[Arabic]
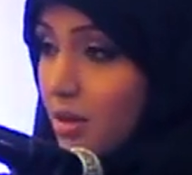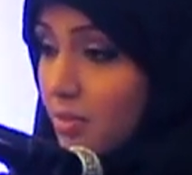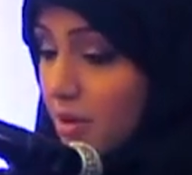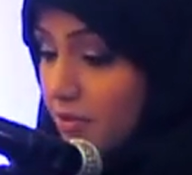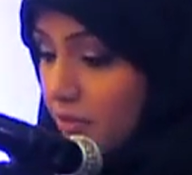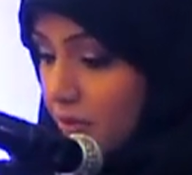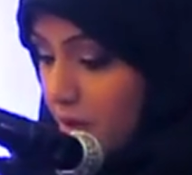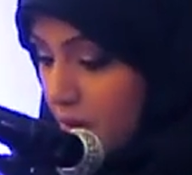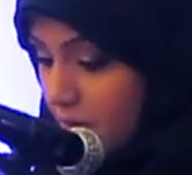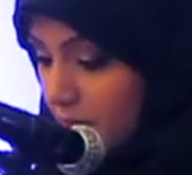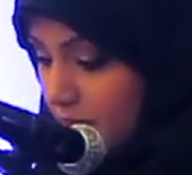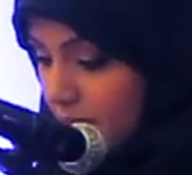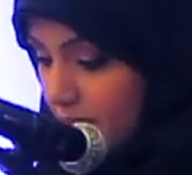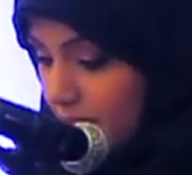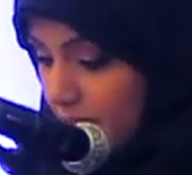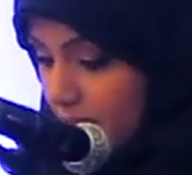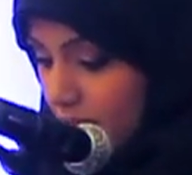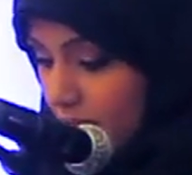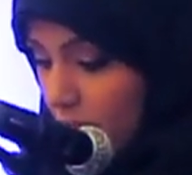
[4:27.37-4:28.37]
لا مفر
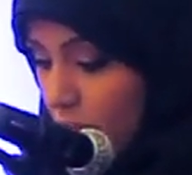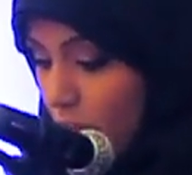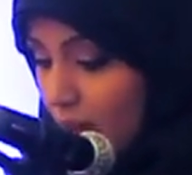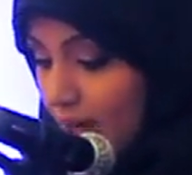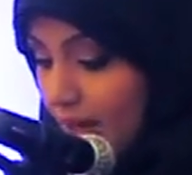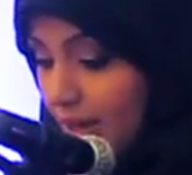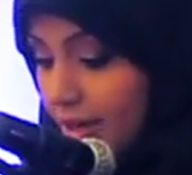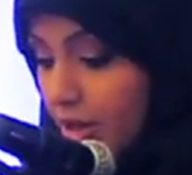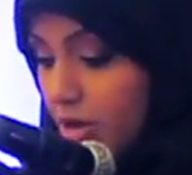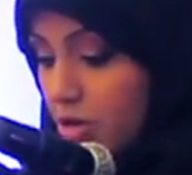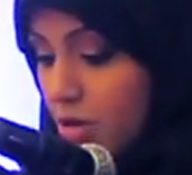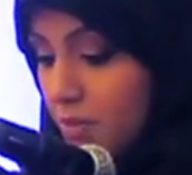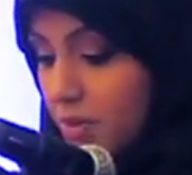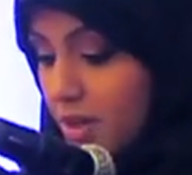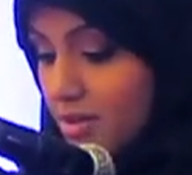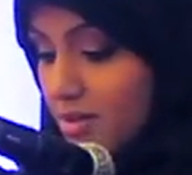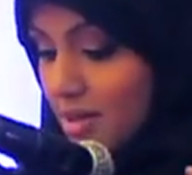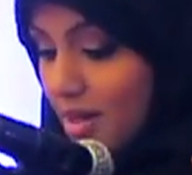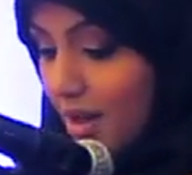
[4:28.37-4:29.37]
منها ولكن
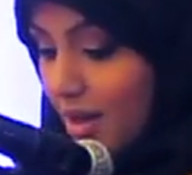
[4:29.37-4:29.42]
يمكن